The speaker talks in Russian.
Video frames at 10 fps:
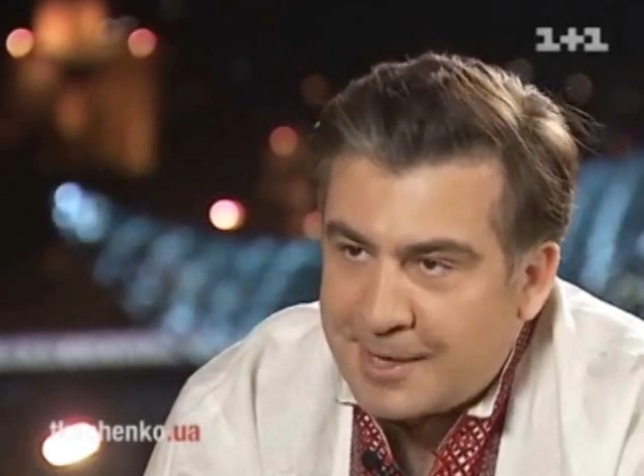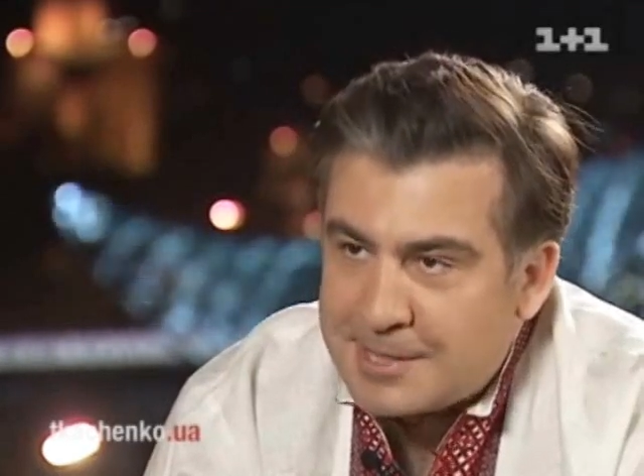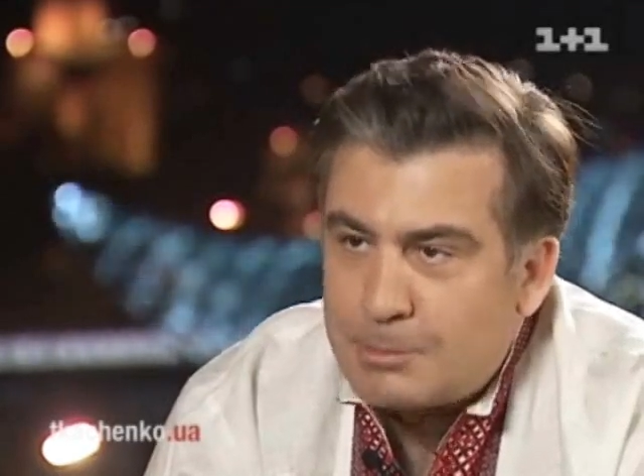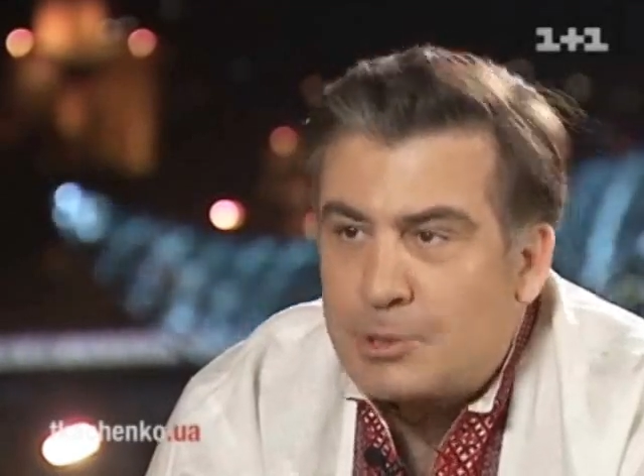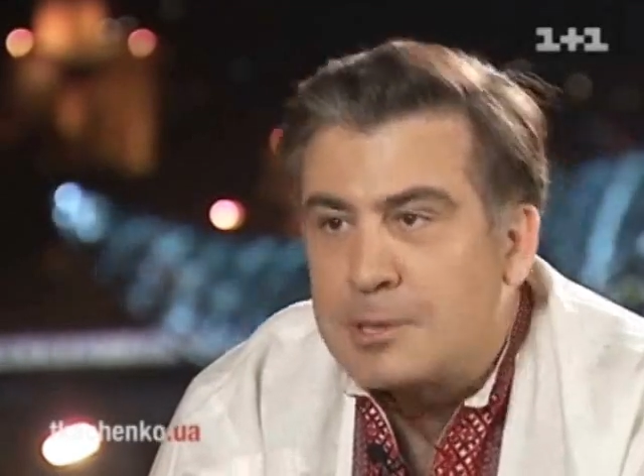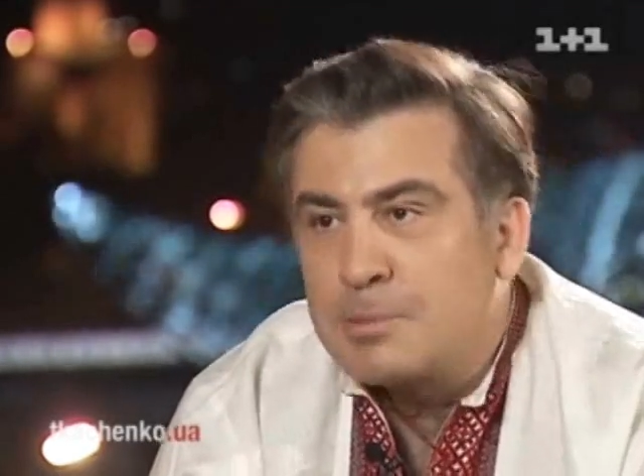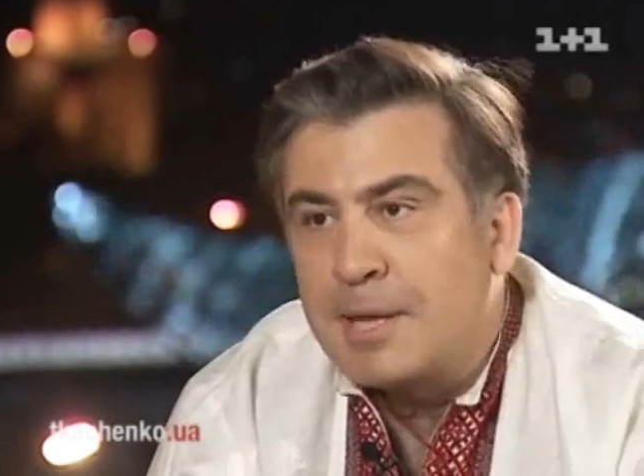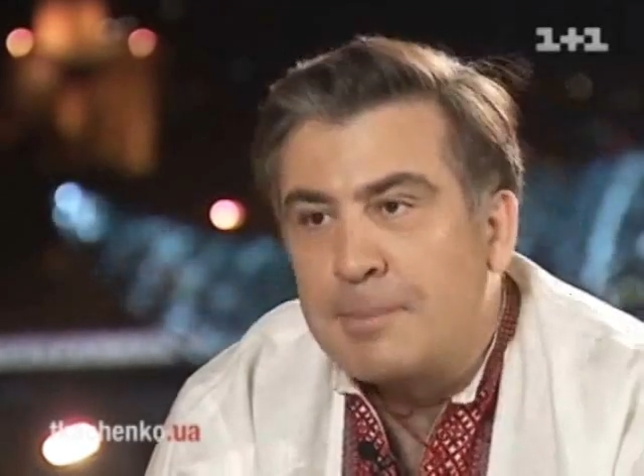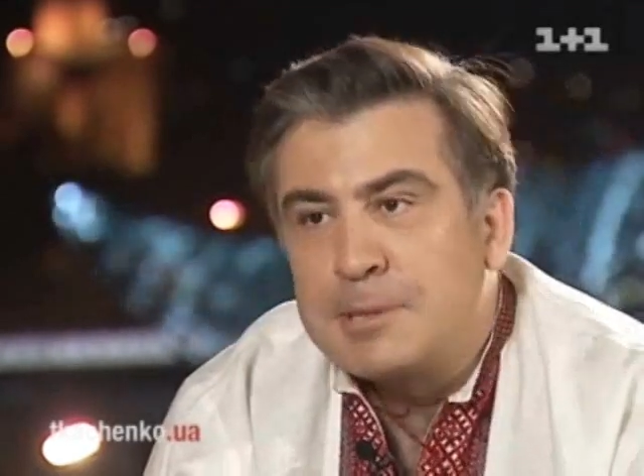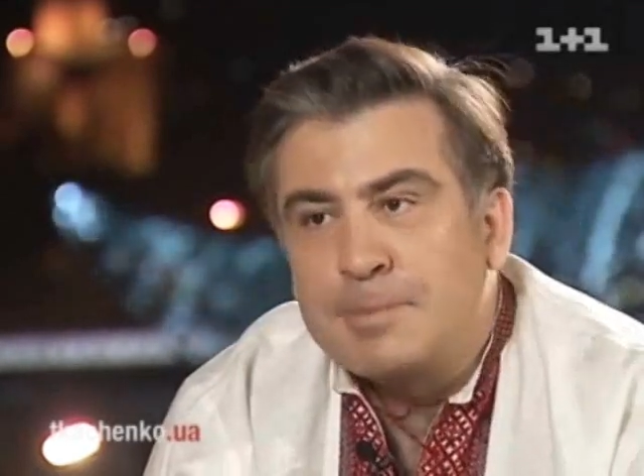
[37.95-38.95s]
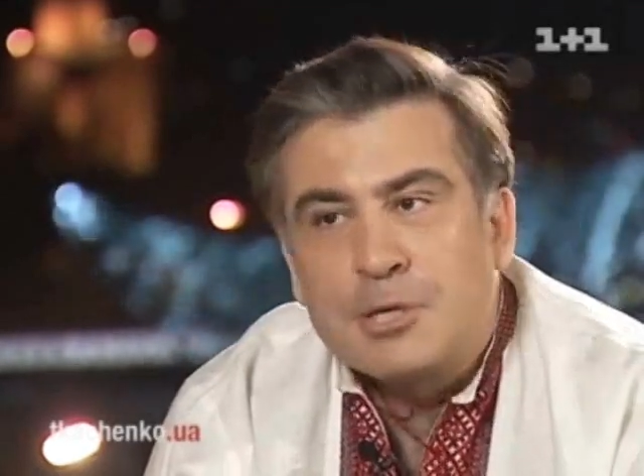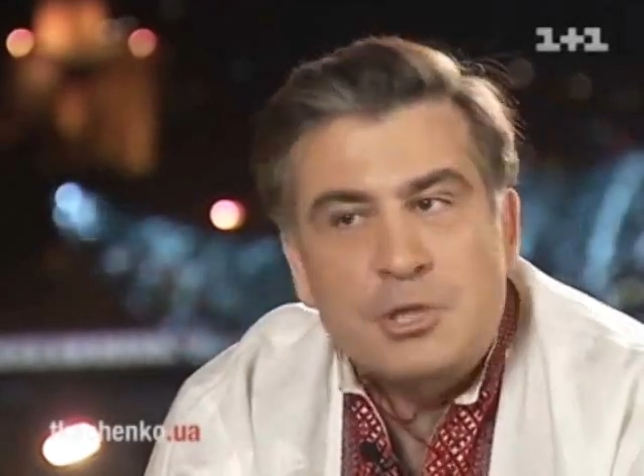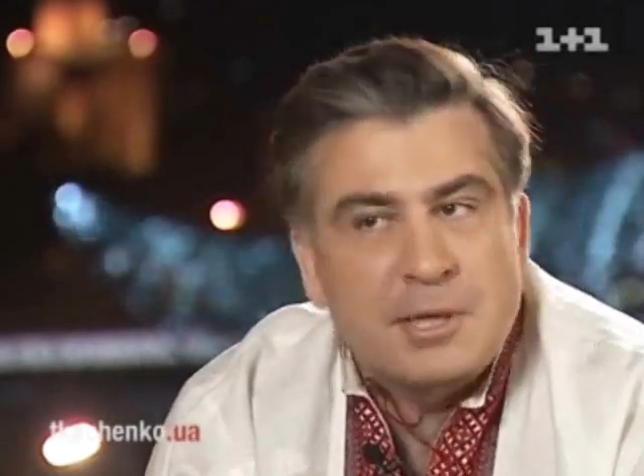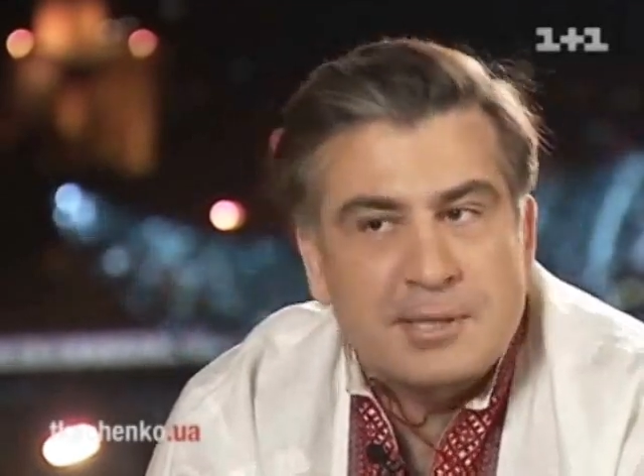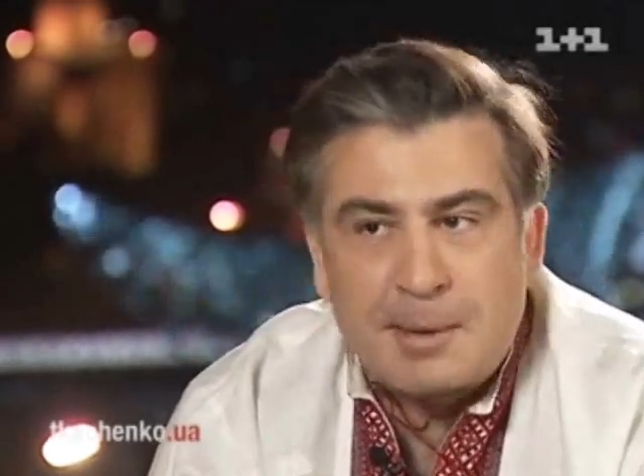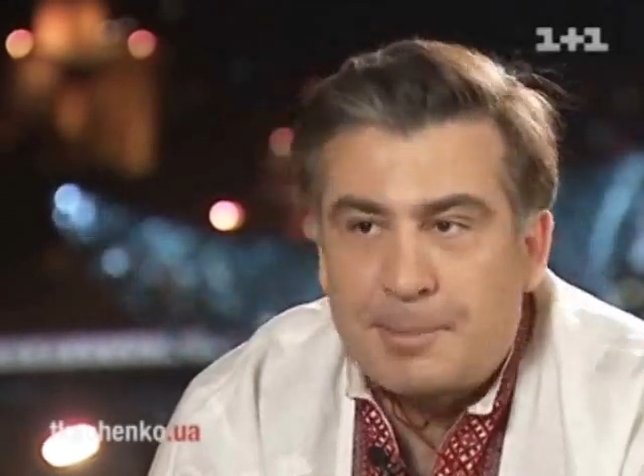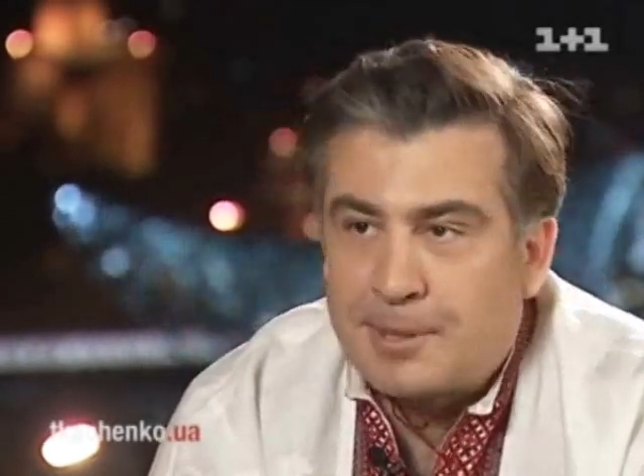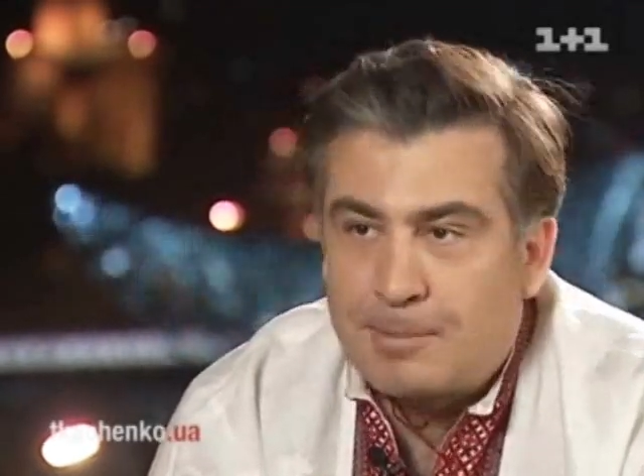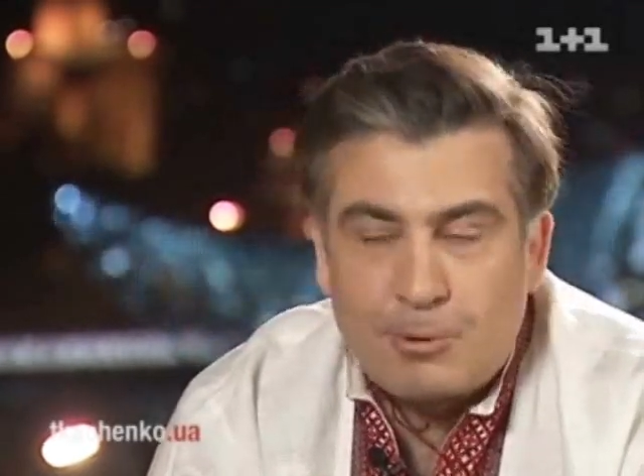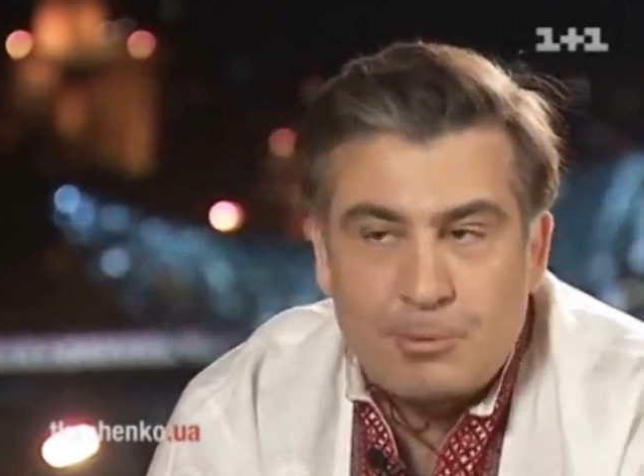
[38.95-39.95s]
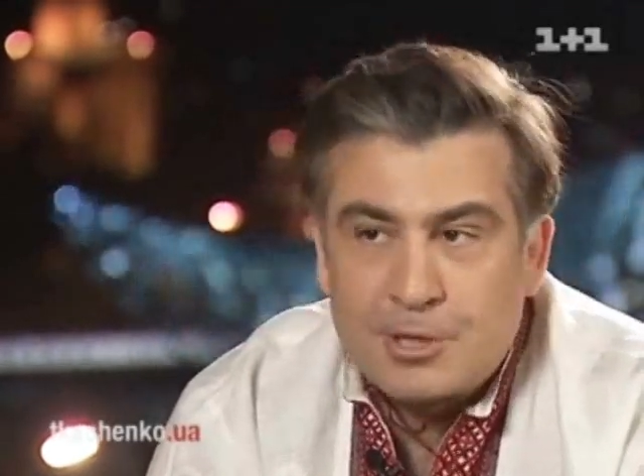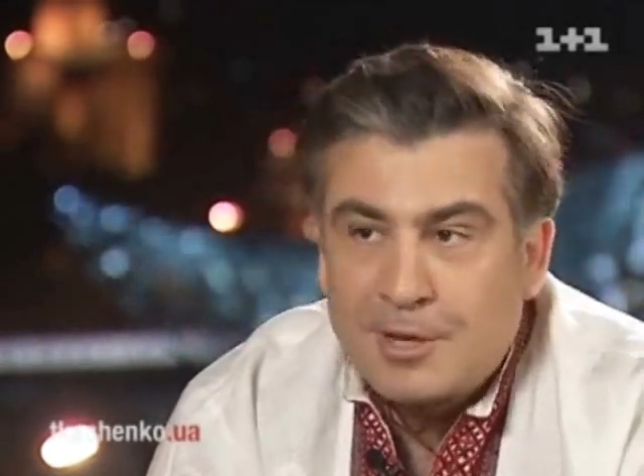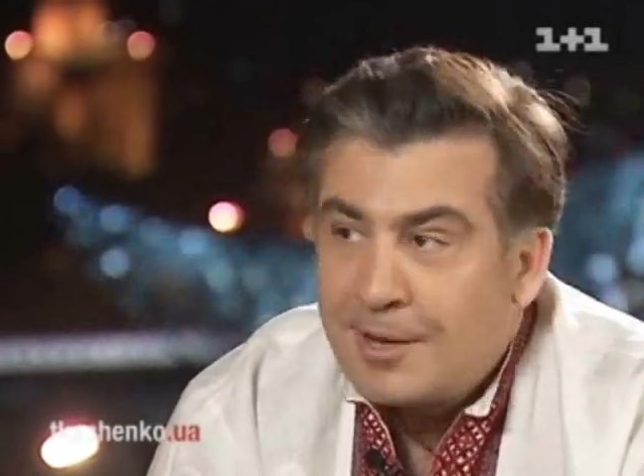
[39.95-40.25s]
если бы у нас была обеспечена западная помощь,